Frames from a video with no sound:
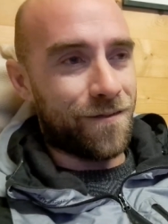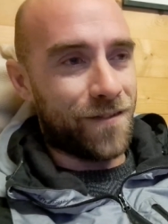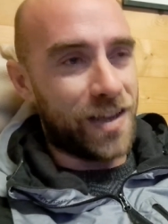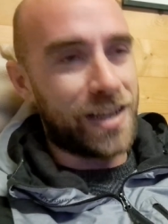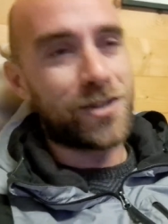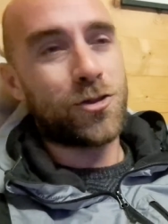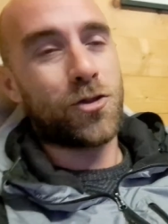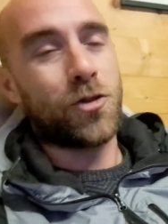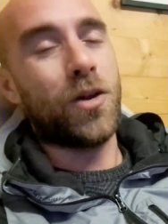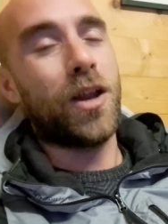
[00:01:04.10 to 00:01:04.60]

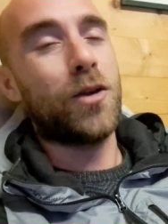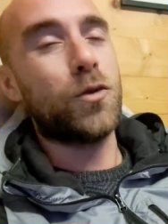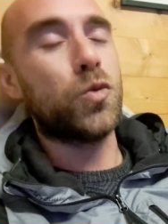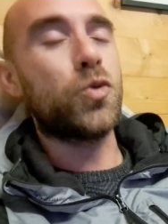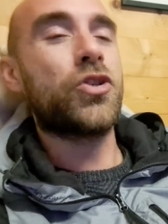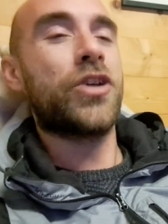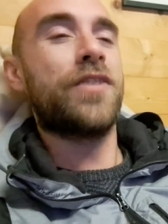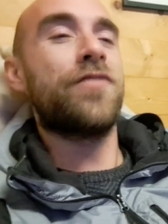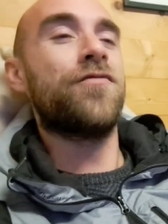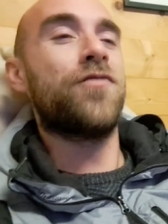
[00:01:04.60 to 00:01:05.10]
visto la
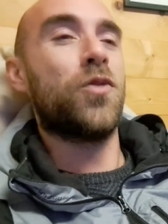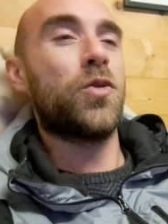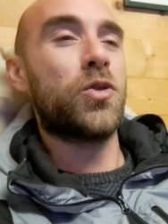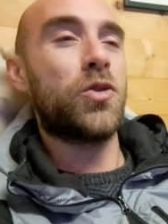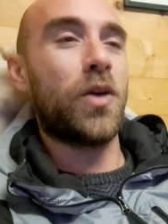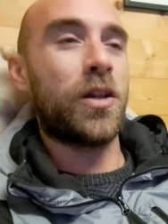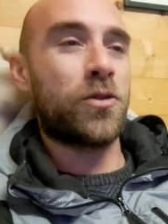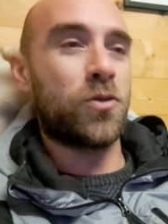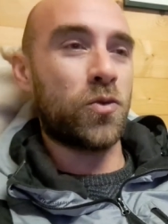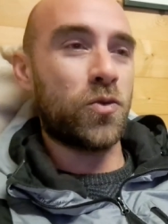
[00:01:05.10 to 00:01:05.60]
luce in
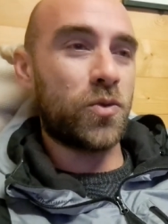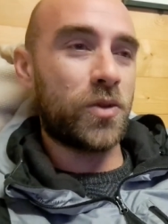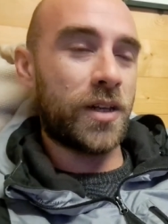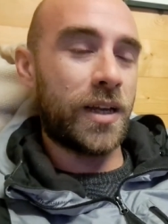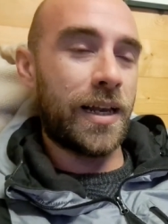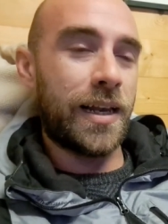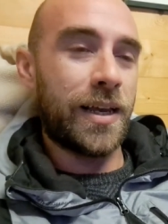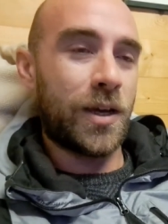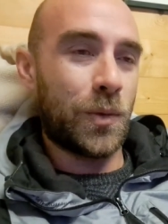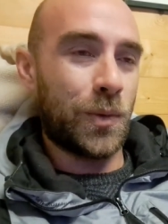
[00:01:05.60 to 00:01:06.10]
fondo al
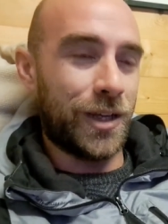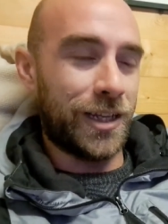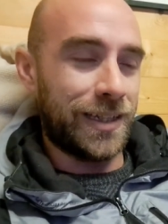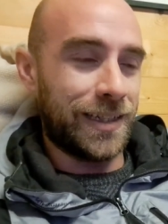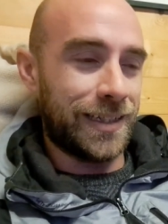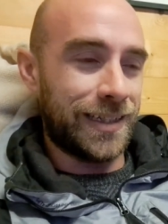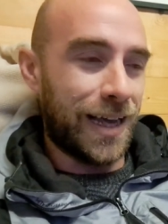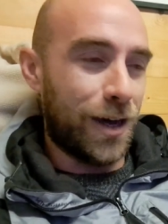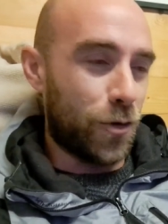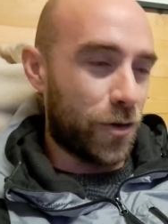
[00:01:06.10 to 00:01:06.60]
tunnel e
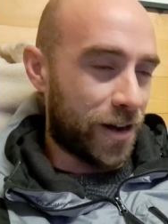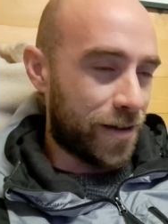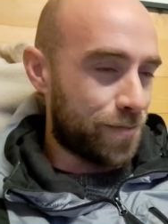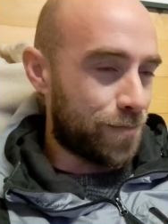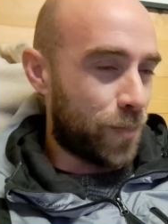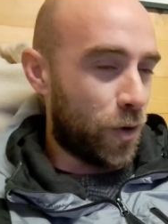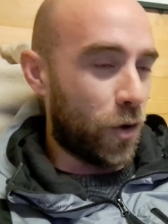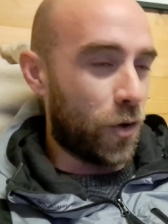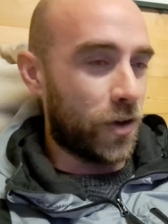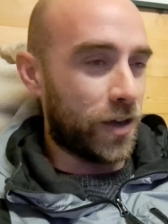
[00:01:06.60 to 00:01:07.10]
quindi da ora
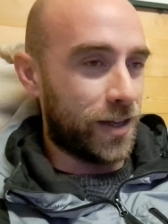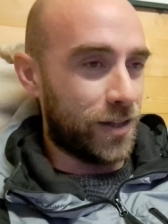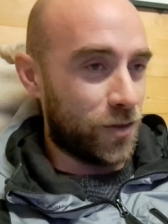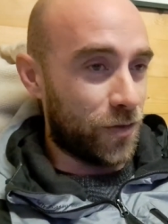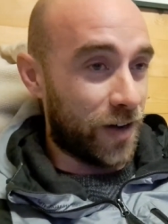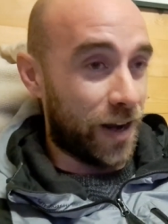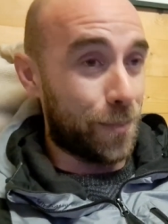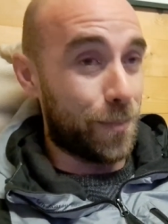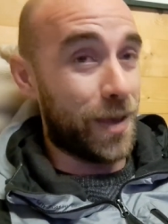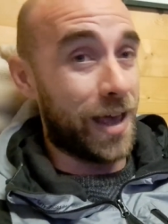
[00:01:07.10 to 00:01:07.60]
in poi
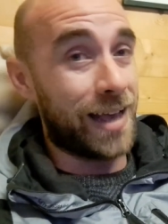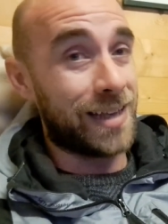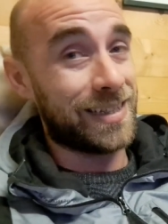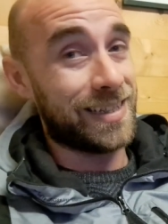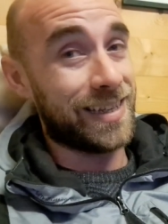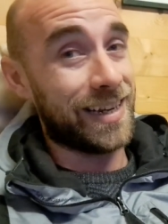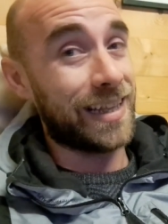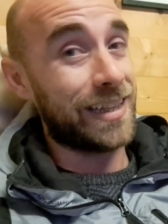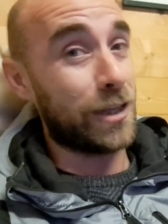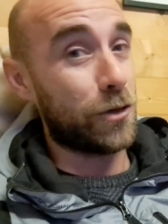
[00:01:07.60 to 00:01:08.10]
dovrebbe
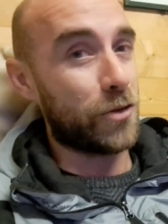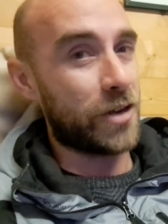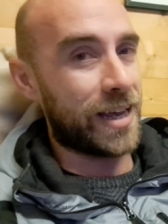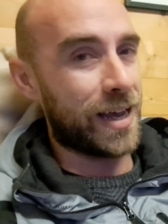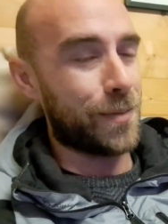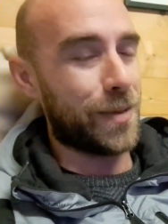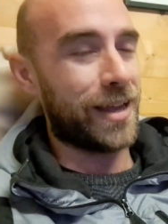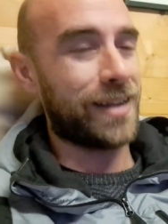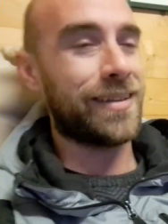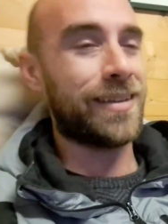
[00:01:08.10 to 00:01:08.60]
essere
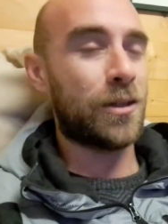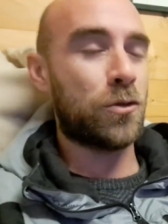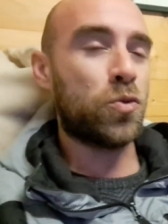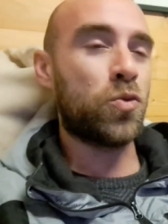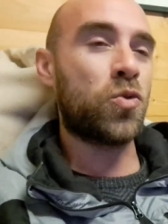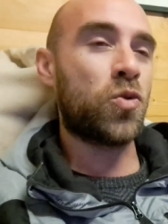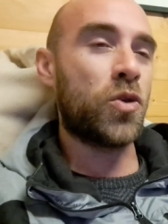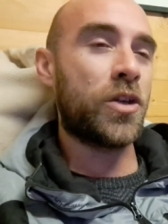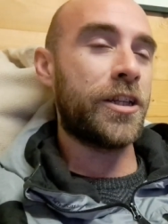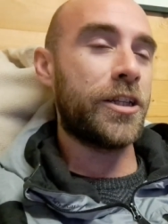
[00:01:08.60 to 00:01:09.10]
teoricamente
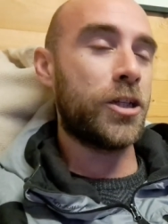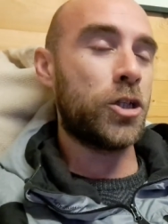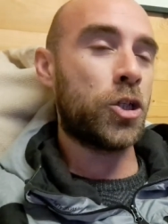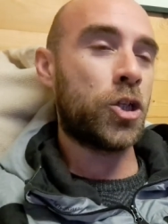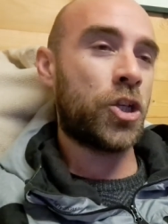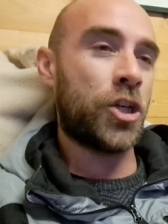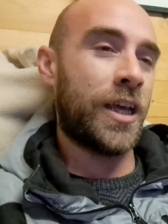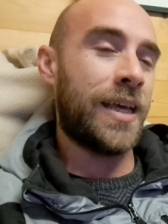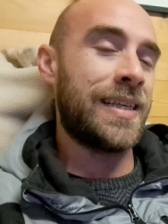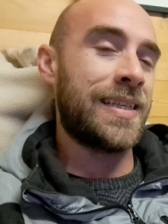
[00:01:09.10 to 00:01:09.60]
tutto in
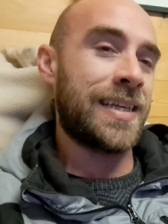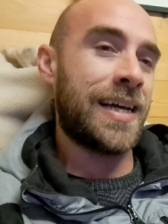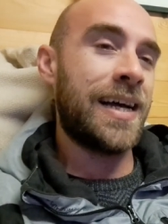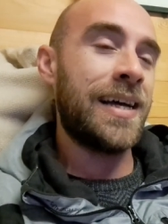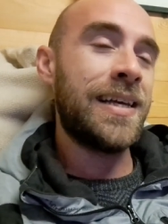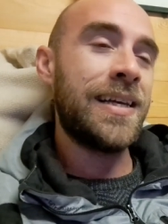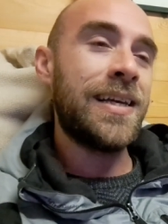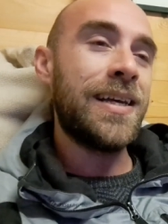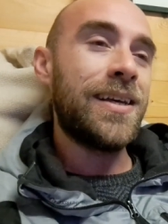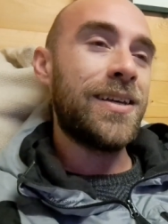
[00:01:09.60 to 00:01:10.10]
discesa
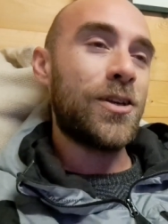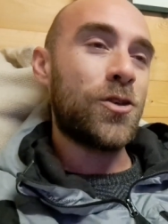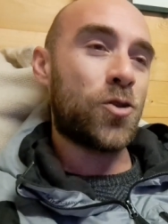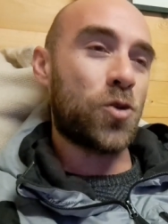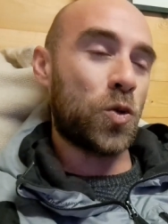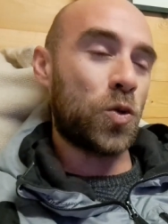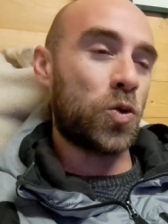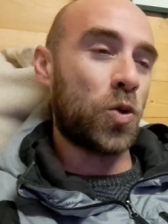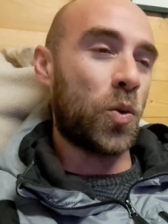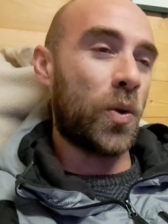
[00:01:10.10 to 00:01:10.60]

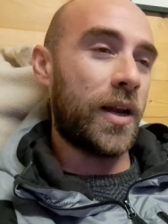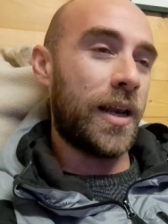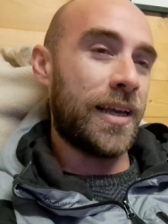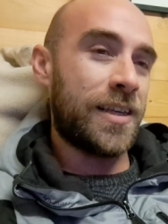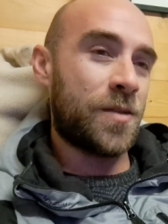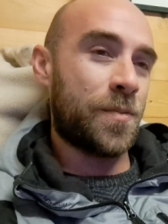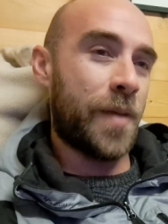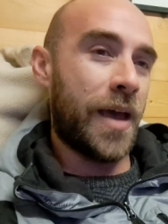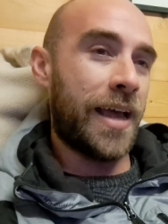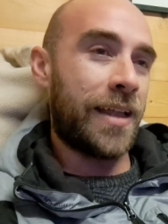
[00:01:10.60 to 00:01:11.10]
sotto
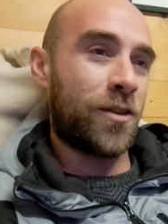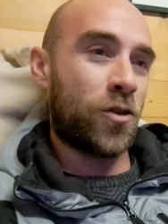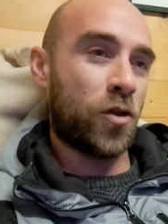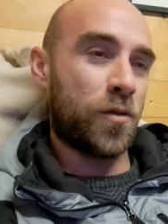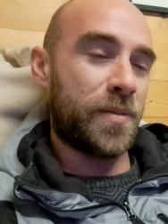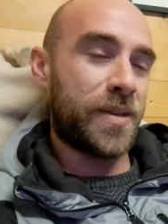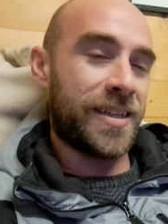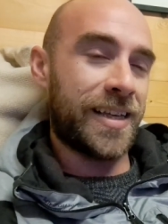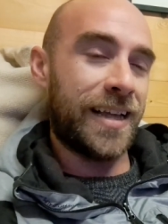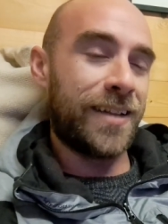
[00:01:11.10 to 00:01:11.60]
quell'aspetto e
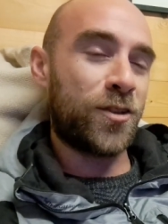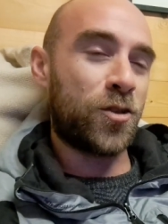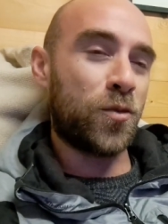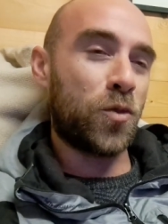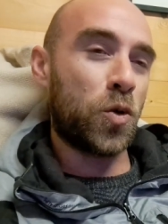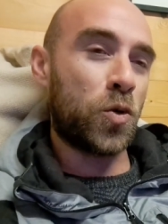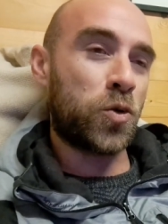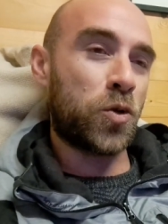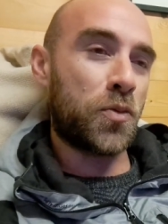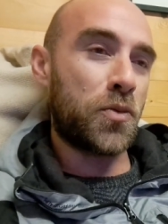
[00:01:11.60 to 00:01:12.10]
mi sento
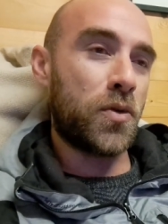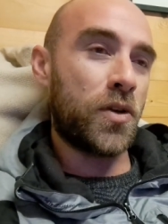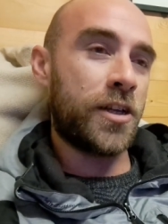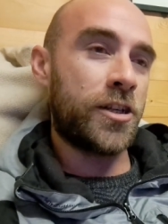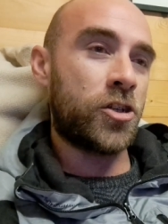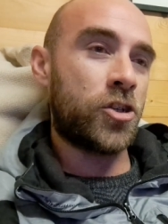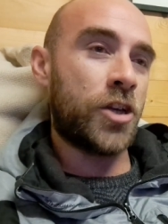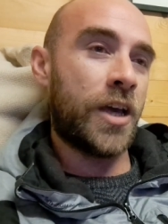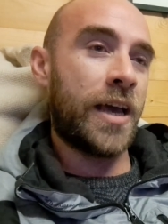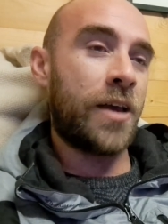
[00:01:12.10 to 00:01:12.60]
molto più
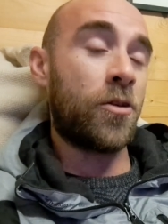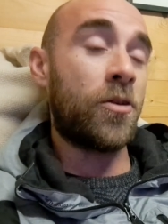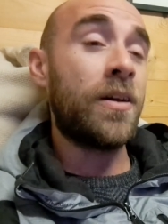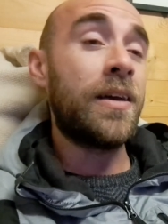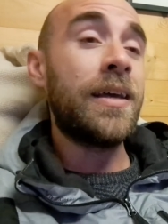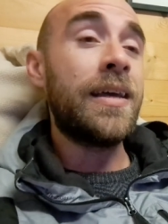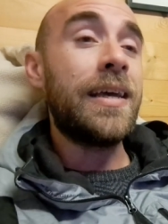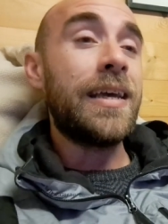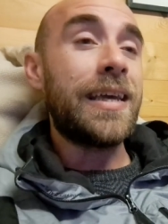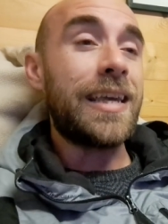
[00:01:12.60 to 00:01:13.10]
leggero.
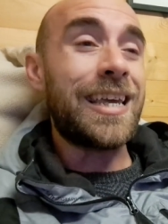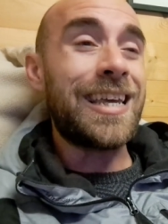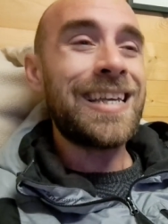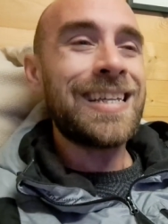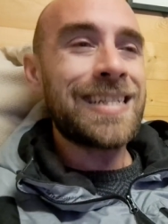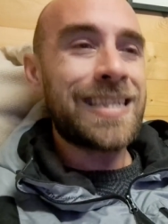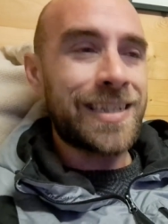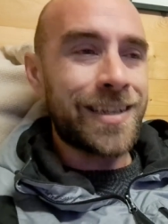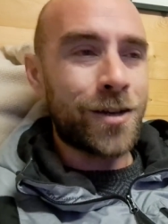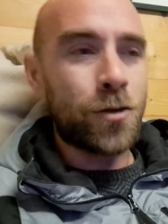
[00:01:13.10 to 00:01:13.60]

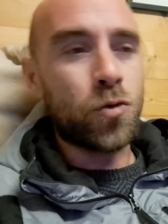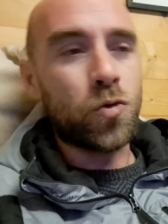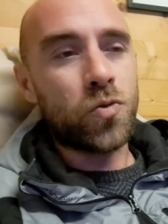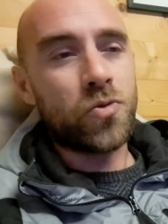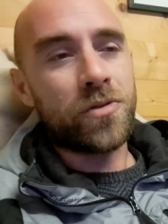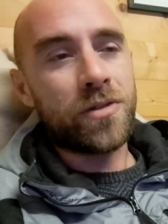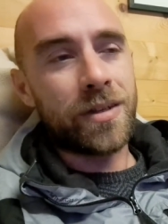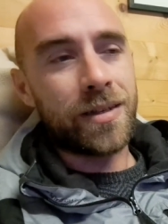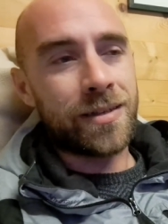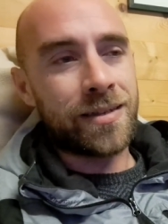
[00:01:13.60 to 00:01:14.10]
In
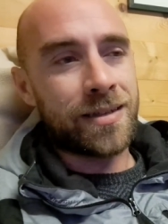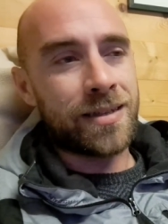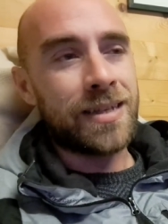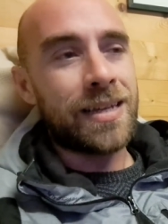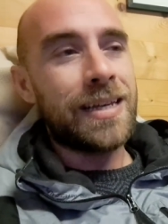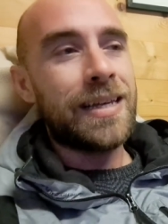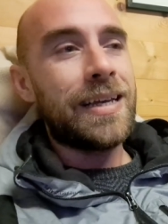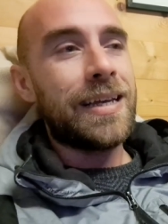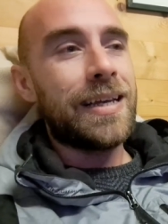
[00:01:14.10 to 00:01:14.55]
secundis,